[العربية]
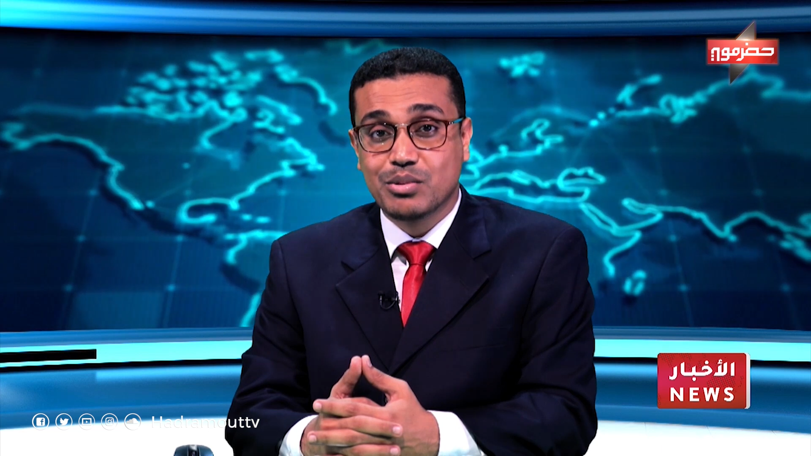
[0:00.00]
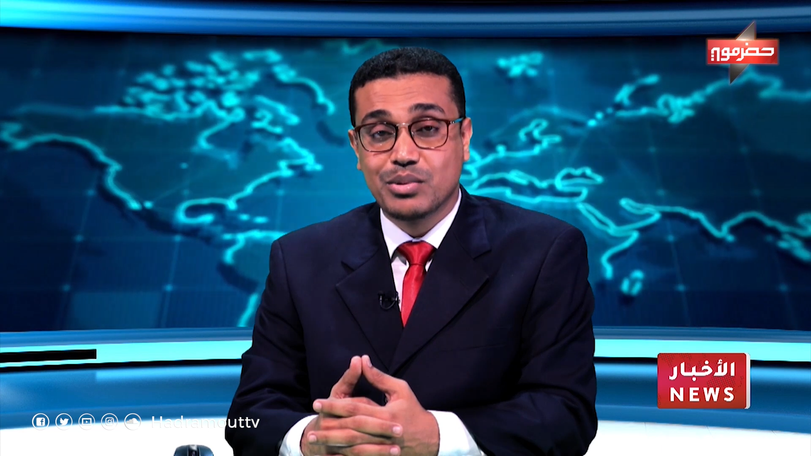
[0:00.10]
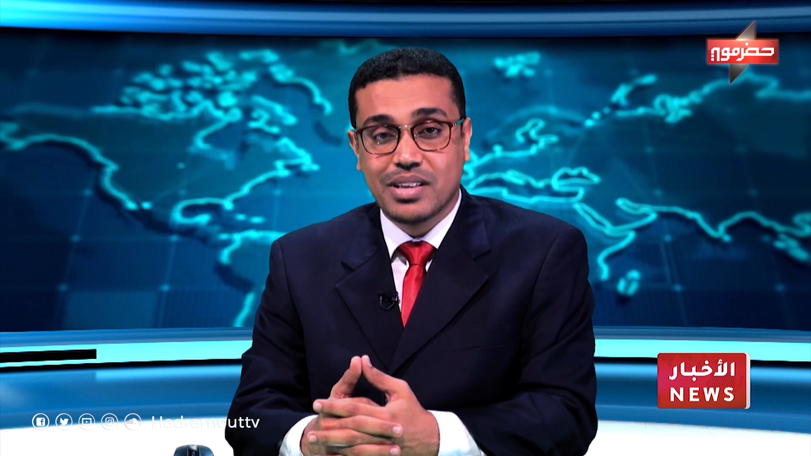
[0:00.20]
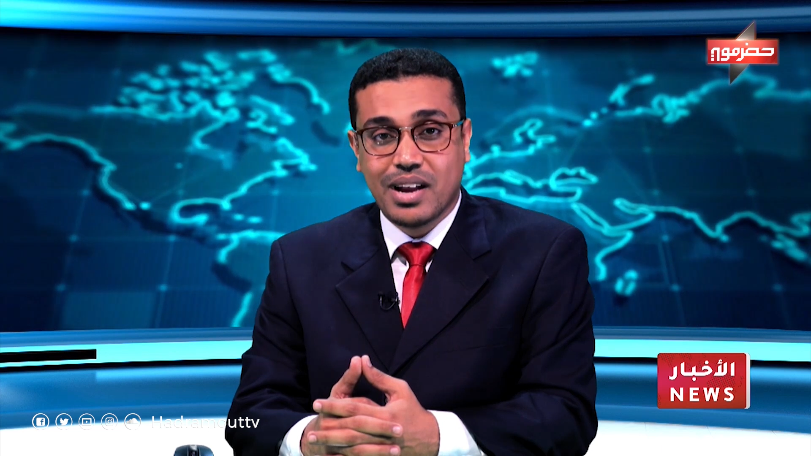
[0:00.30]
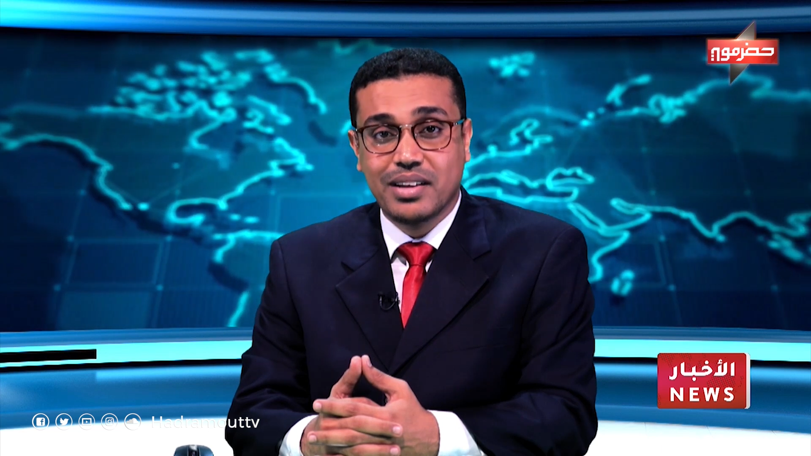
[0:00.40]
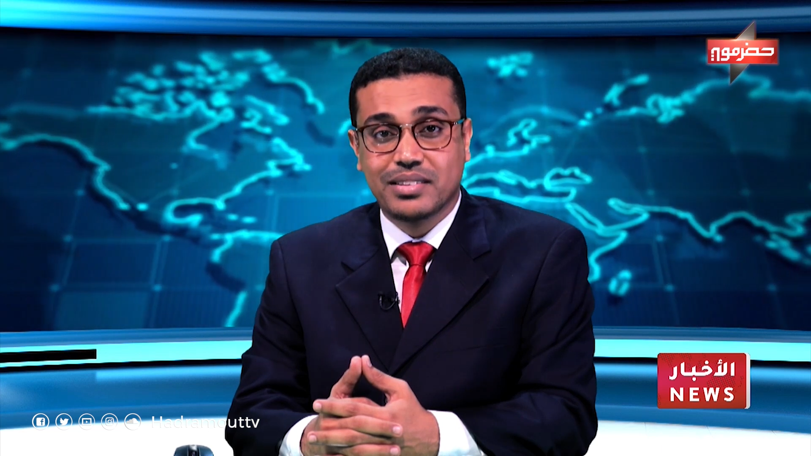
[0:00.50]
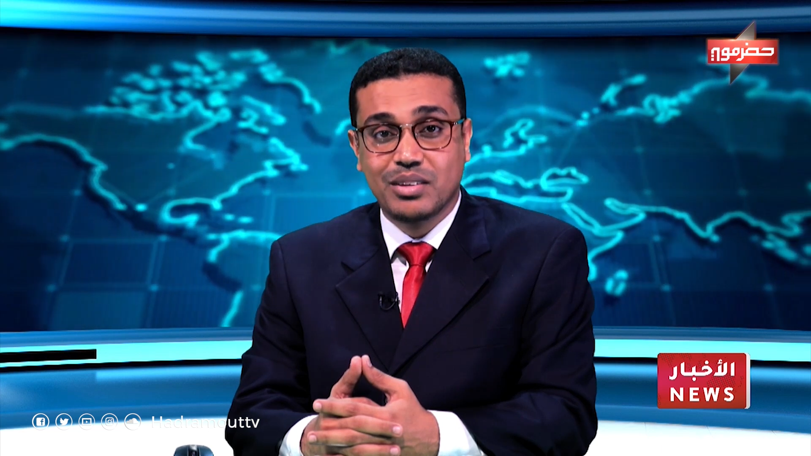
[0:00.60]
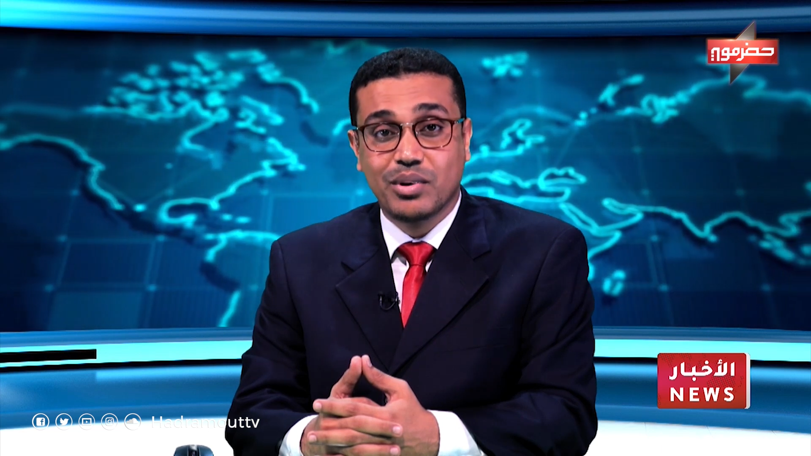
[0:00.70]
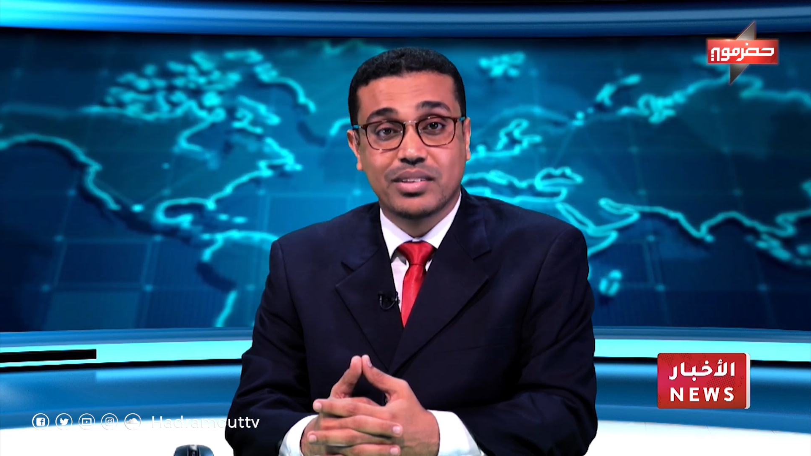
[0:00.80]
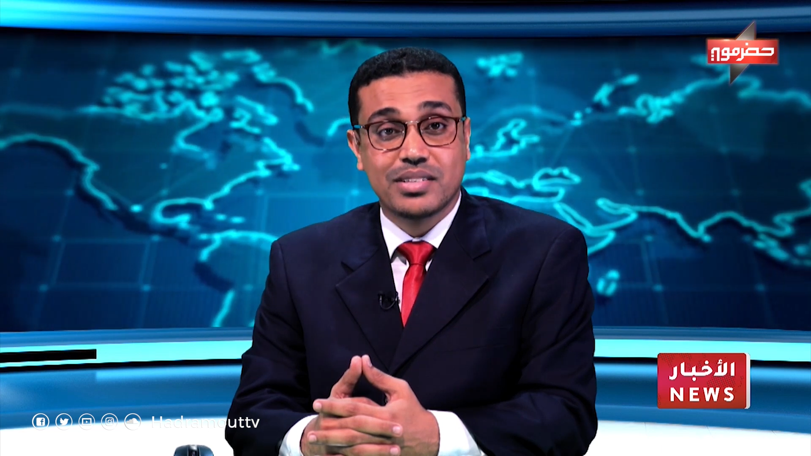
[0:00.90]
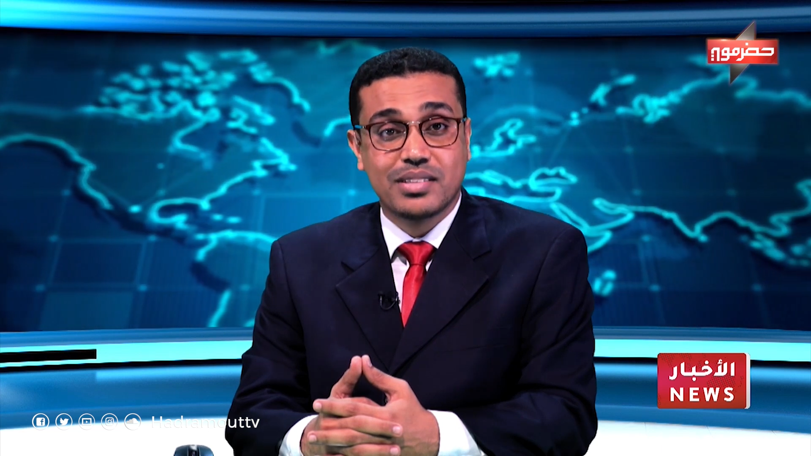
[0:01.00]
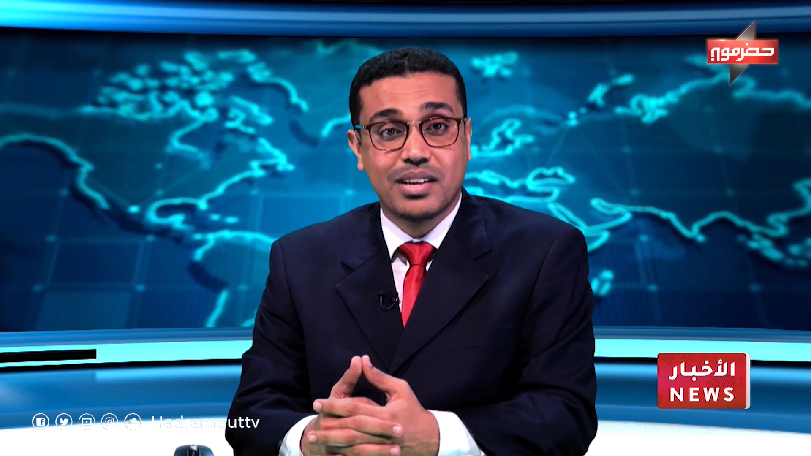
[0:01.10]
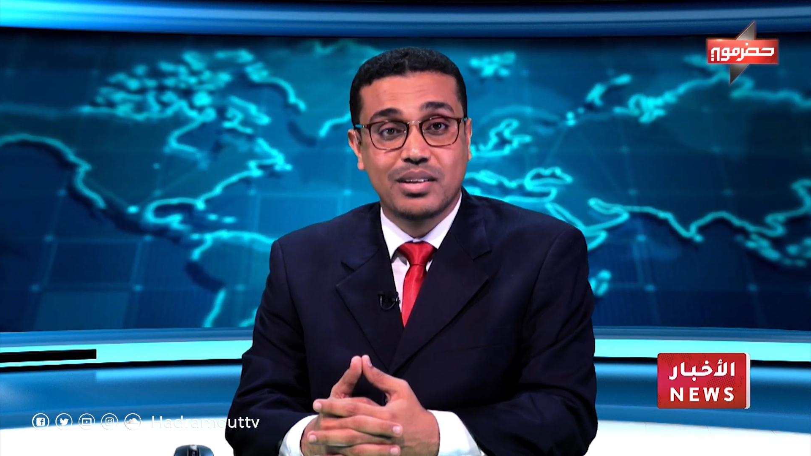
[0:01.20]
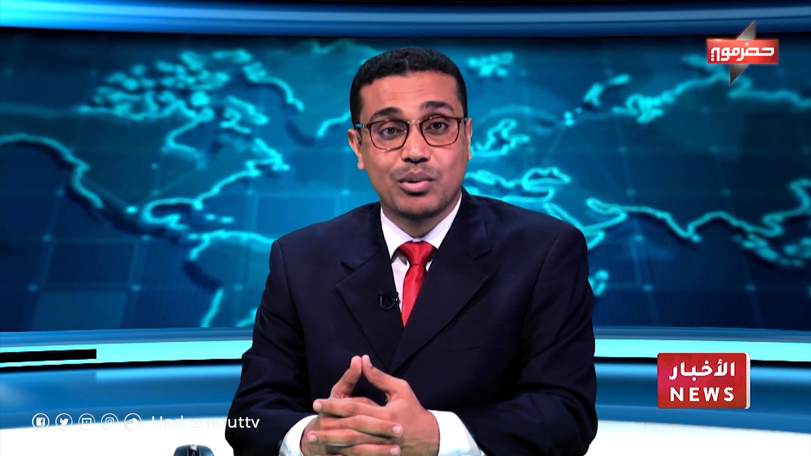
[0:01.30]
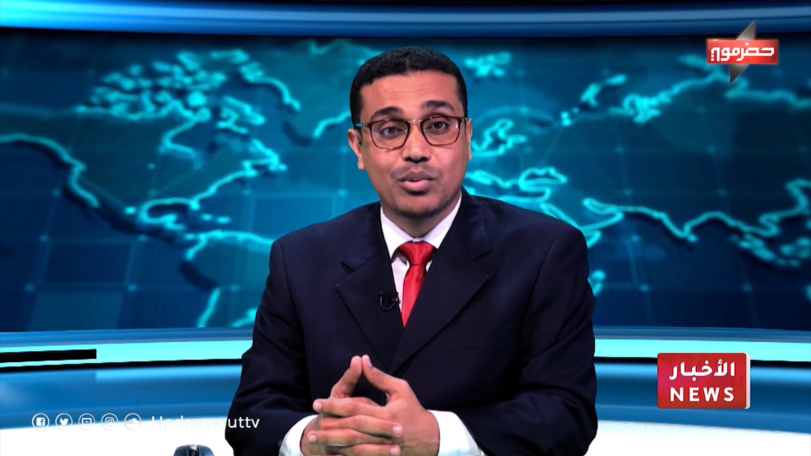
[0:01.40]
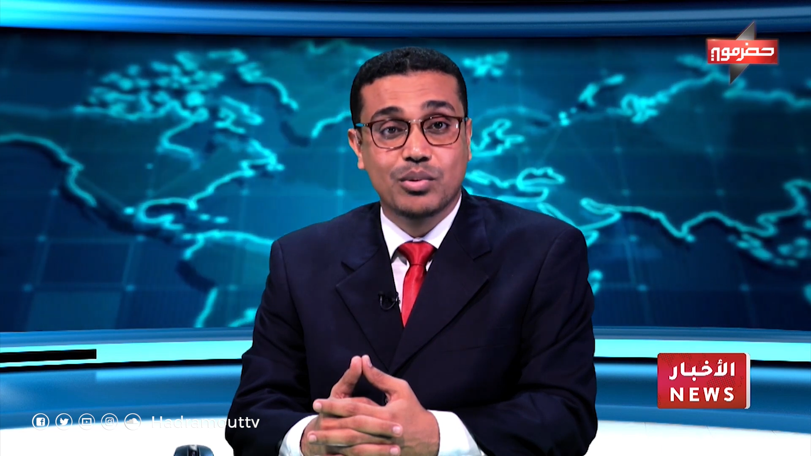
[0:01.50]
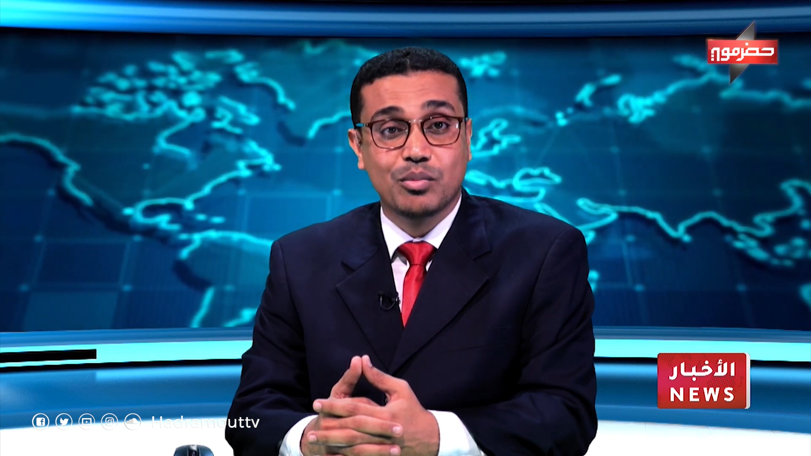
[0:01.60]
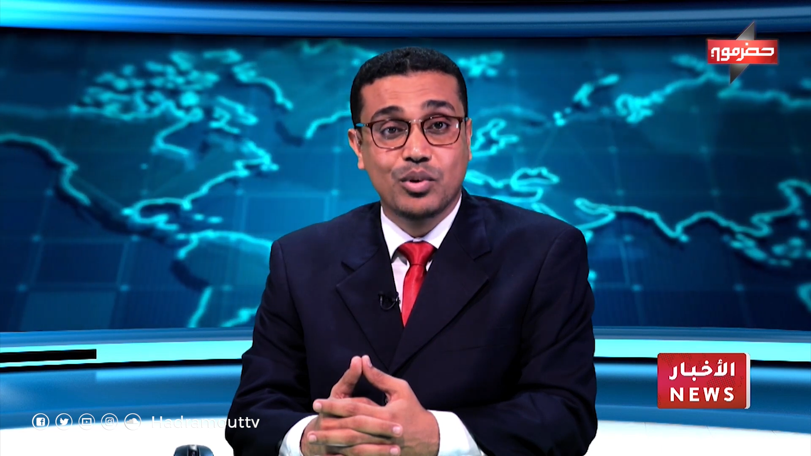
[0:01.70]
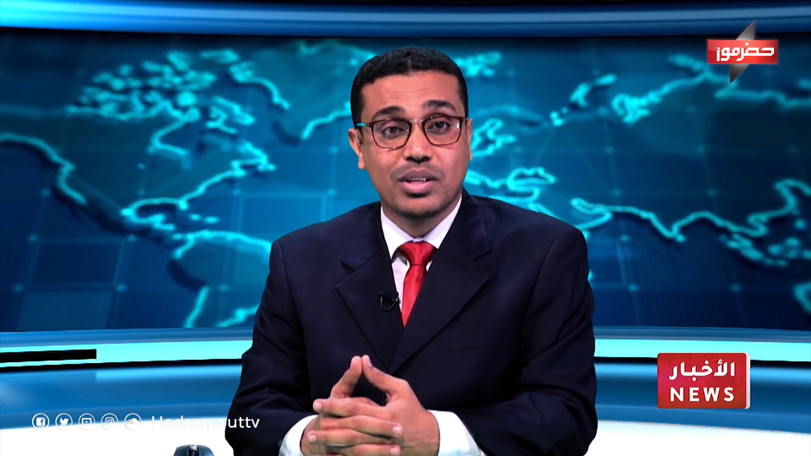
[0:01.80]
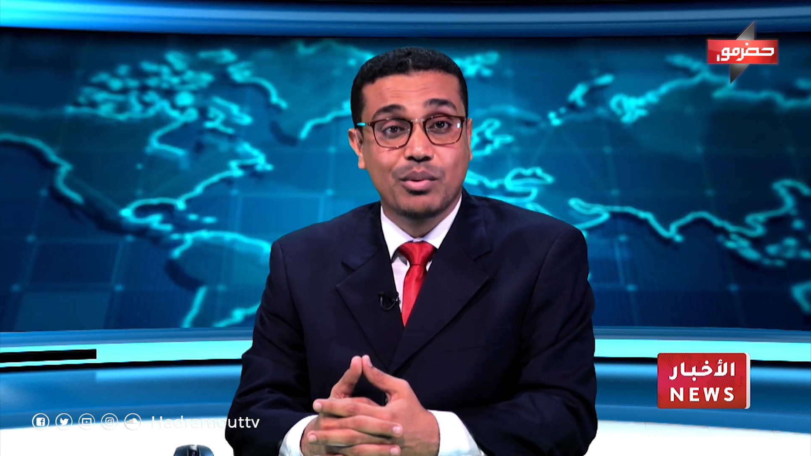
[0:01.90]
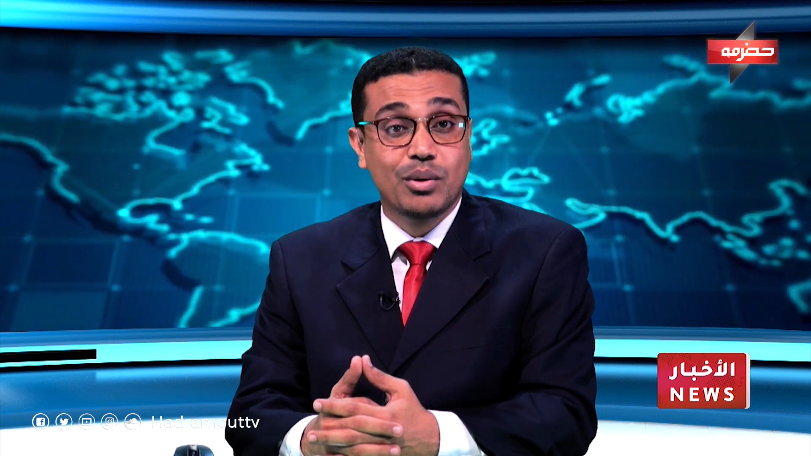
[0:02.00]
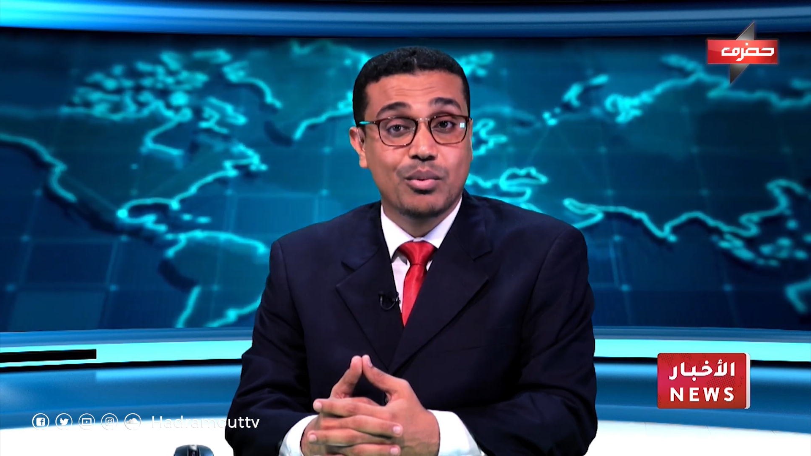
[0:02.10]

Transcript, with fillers: لساعات وتستهلك محتوى